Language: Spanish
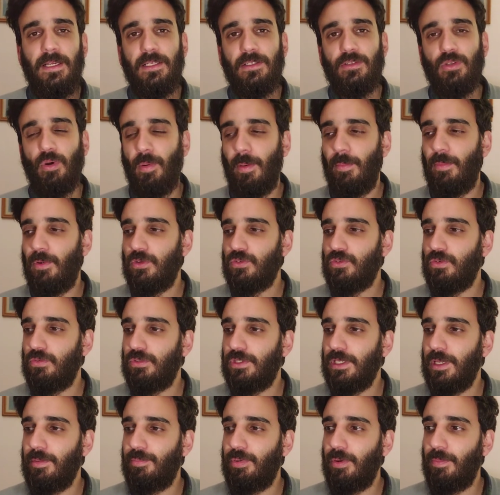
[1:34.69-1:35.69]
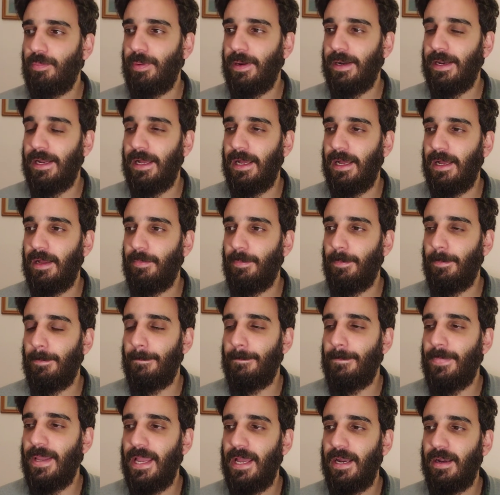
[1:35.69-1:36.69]
tomémonos un tiempo para
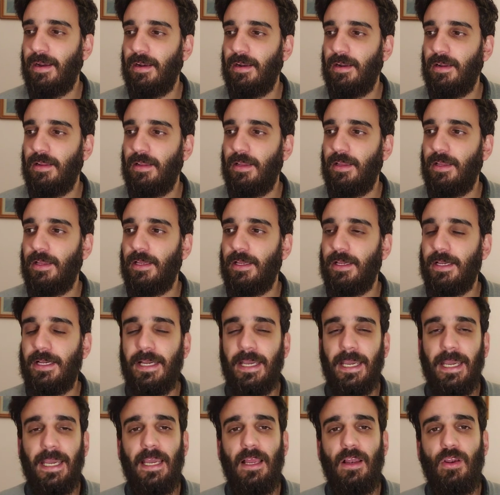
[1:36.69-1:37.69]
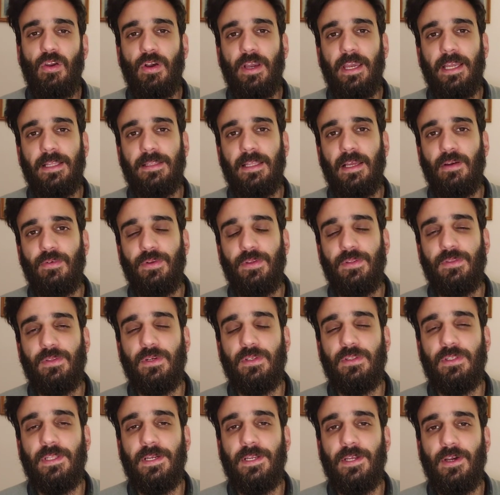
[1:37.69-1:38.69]
ver qué es lo que está en nuestro
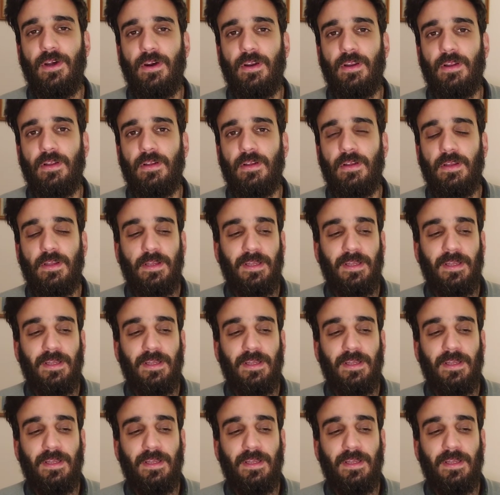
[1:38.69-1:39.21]
interior,